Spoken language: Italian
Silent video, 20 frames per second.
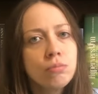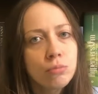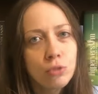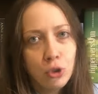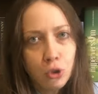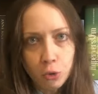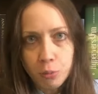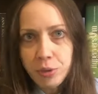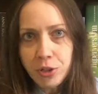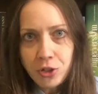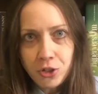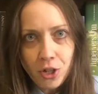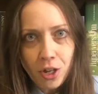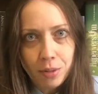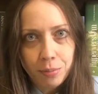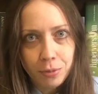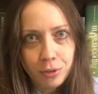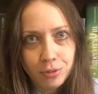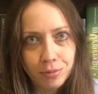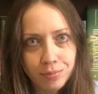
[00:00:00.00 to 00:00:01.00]

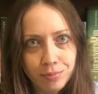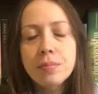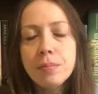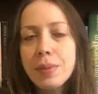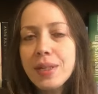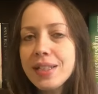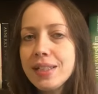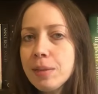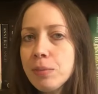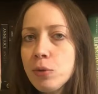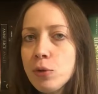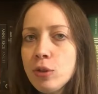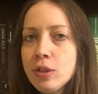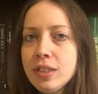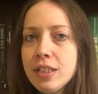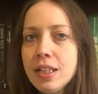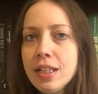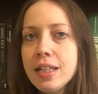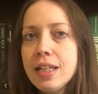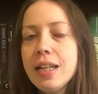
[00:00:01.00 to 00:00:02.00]
cominciamo! Partiamo col
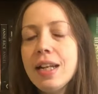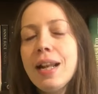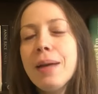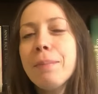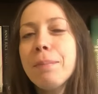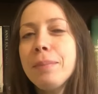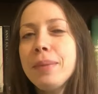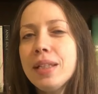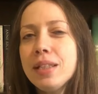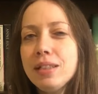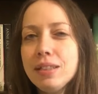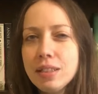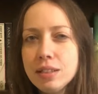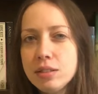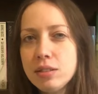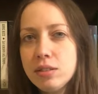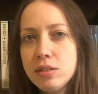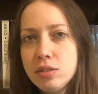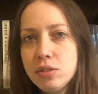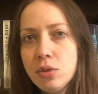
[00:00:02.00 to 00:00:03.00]
dire che
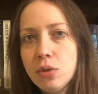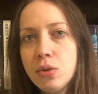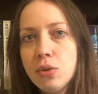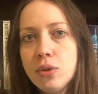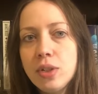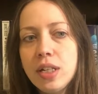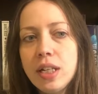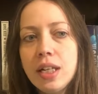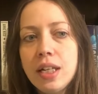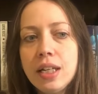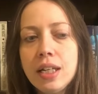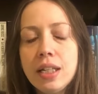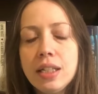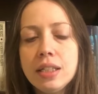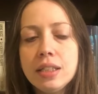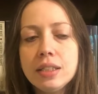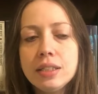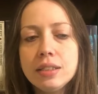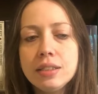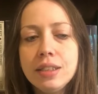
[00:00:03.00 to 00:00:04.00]

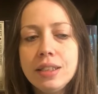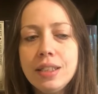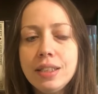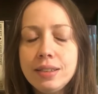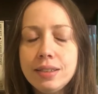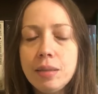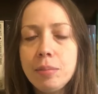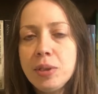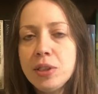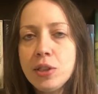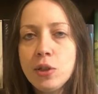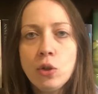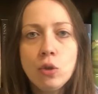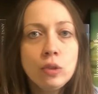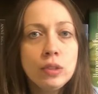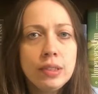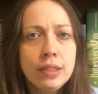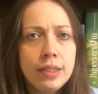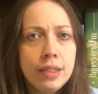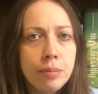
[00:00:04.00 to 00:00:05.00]
l'ambientazione inizialmente
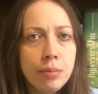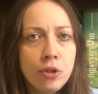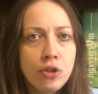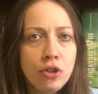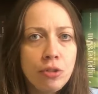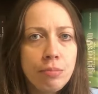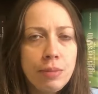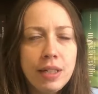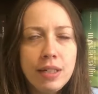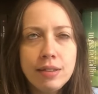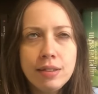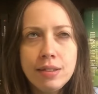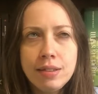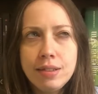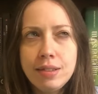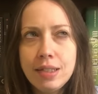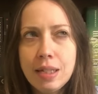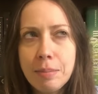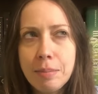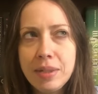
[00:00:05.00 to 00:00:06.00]
non si capisce bene se
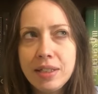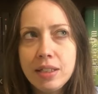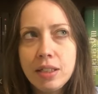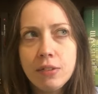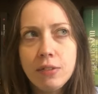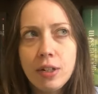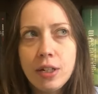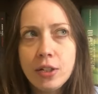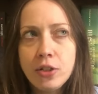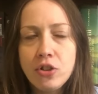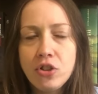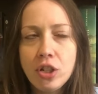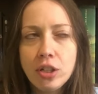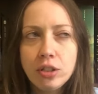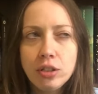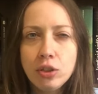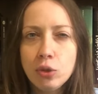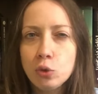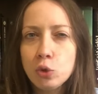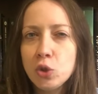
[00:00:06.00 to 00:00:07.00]
sia
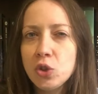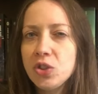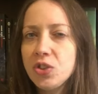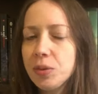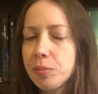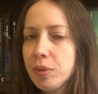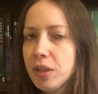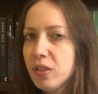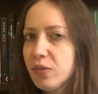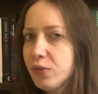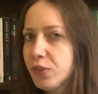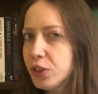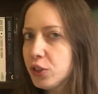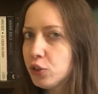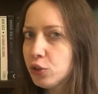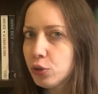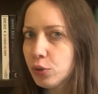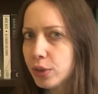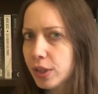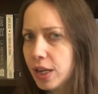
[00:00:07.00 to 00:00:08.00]
medievaleggiante o
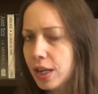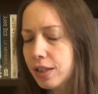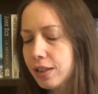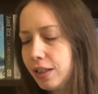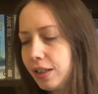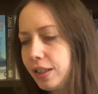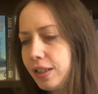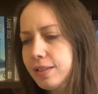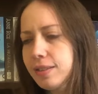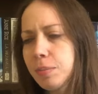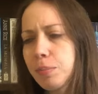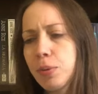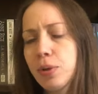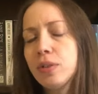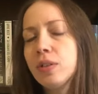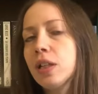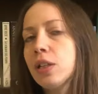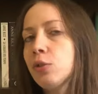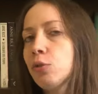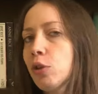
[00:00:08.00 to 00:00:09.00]
similvittoriana, anche se poi
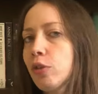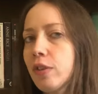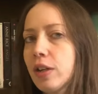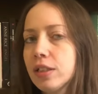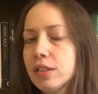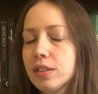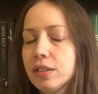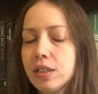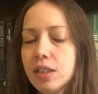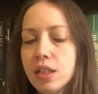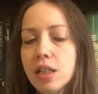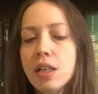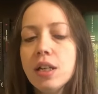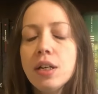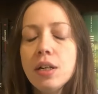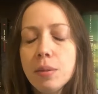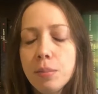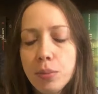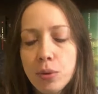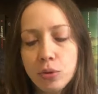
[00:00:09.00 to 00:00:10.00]
andando avanti
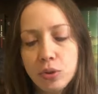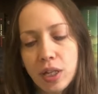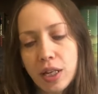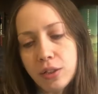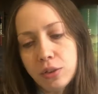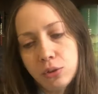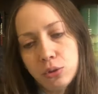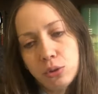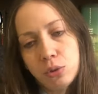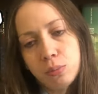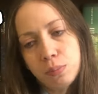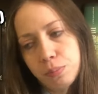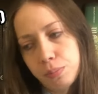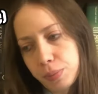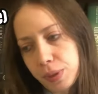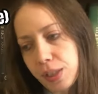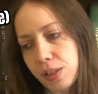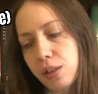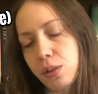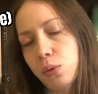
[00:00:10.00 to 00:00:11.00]
protendo
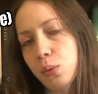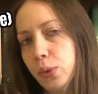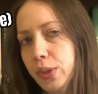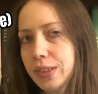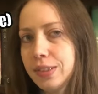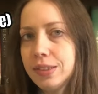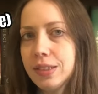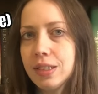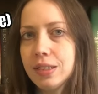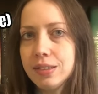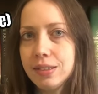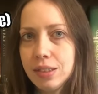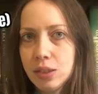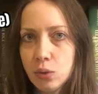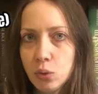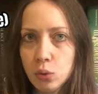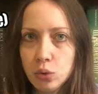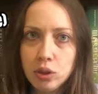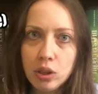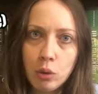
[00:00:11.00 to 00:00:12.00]
per questa
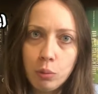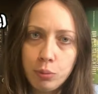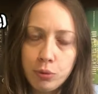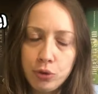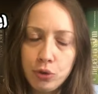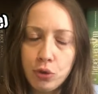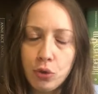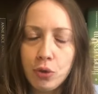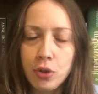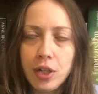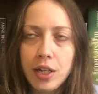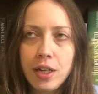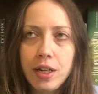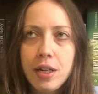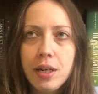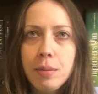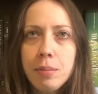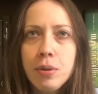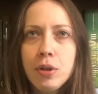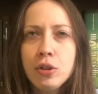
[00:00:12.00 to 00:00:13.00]
seconda opzione.
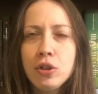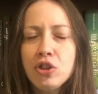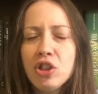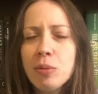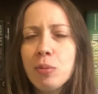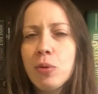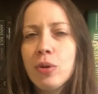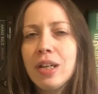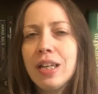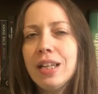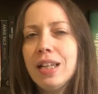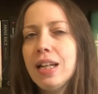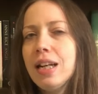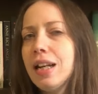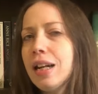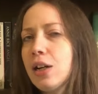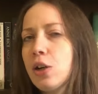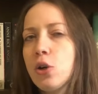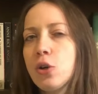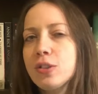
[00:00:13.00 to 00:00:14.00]
Però diciamo che
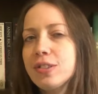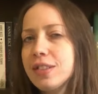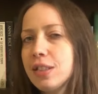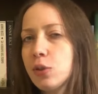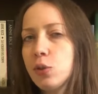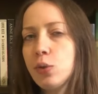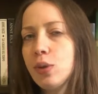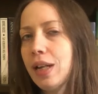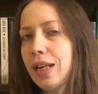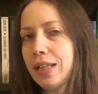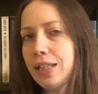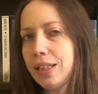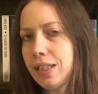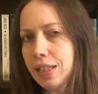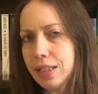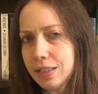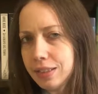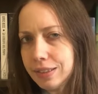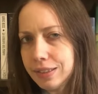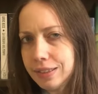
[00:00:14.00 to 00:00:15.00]
la cosa non è
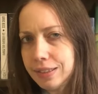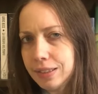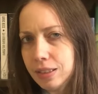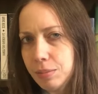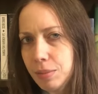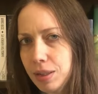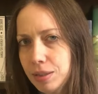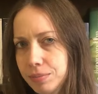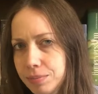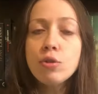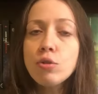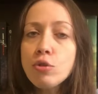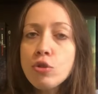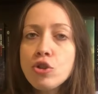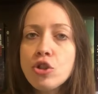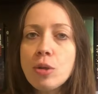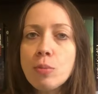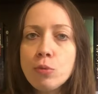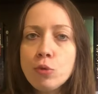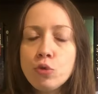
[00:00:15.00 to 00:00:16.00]
chiarissima.
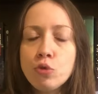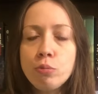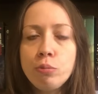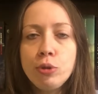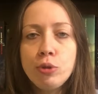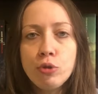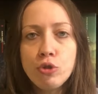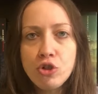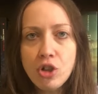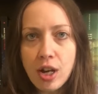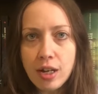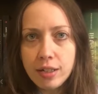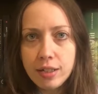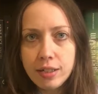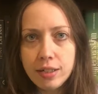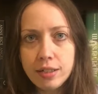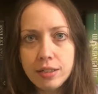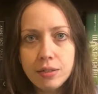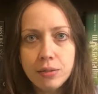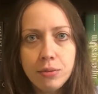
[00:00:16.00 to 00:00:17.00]
Conosciamo subito
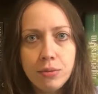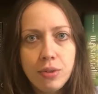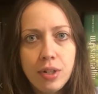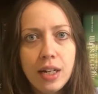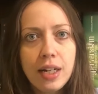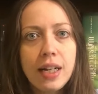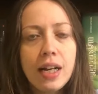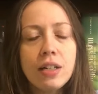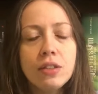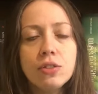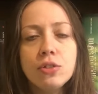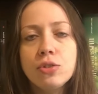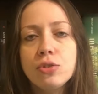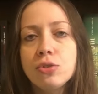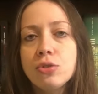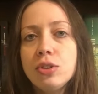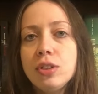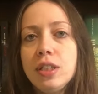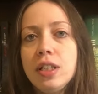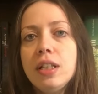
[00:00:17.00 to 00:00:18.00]
Jack, un
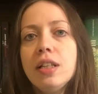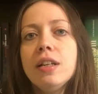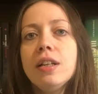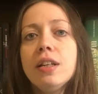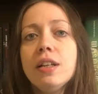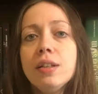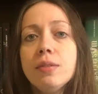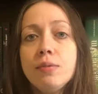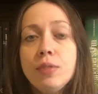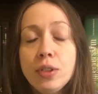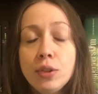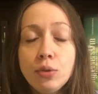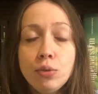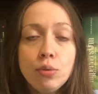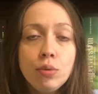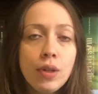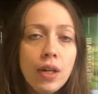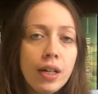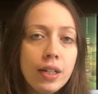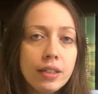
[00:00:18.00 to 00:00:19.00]
ragazzo di
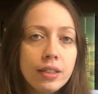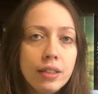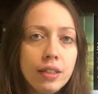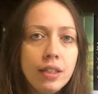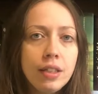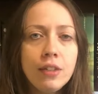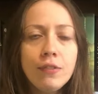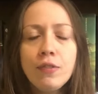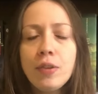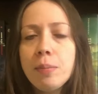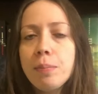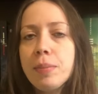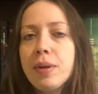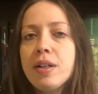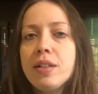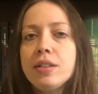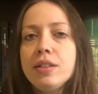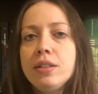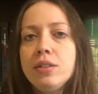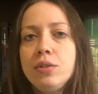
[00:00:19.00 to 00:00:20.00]
21 anni che fa
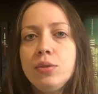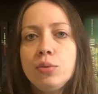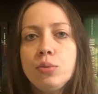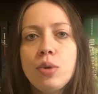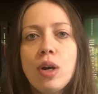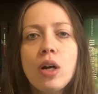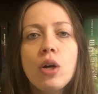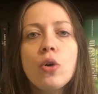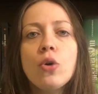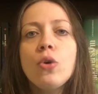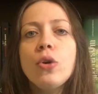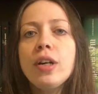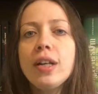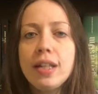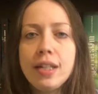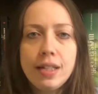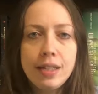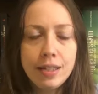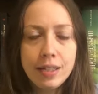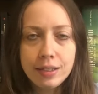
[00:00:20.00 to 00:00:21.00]
parte di una
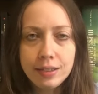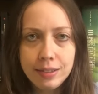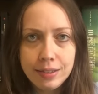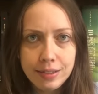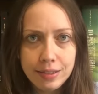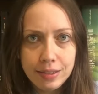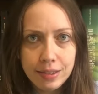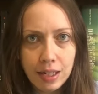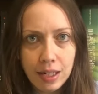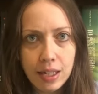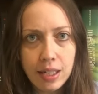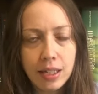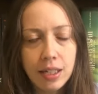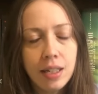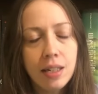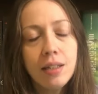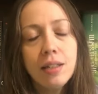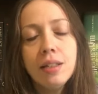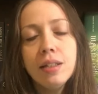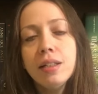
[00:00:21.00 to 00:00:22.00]
congrega di
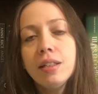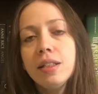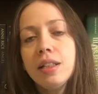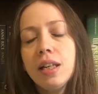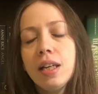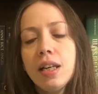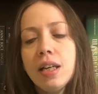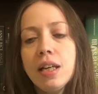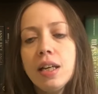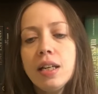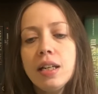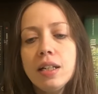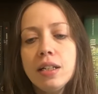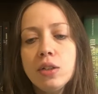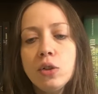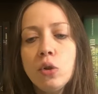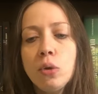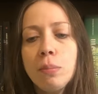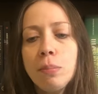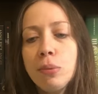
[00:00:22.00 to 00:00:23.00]
streghe che
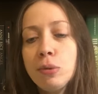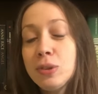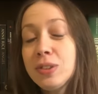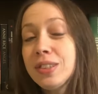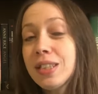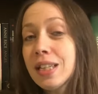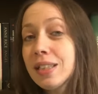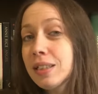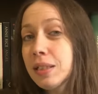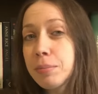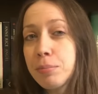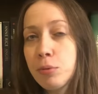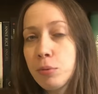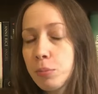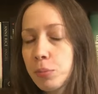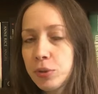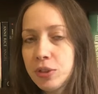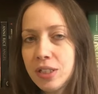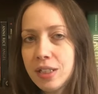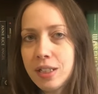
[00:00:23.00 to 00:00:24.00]
eh, non possiede
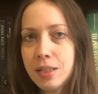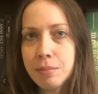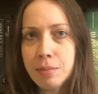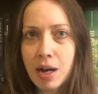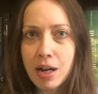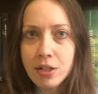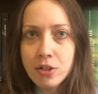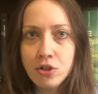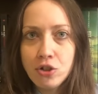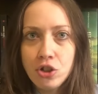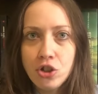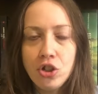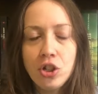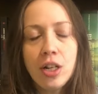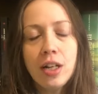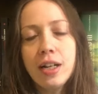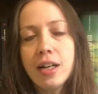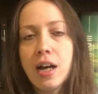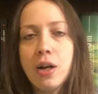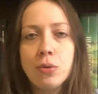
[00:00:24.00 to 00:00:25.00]
più poteri magici
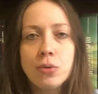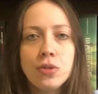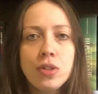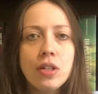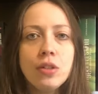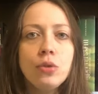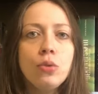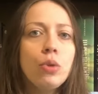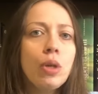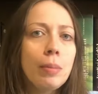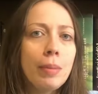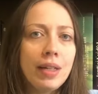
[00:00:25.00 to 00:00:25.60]
a causa di una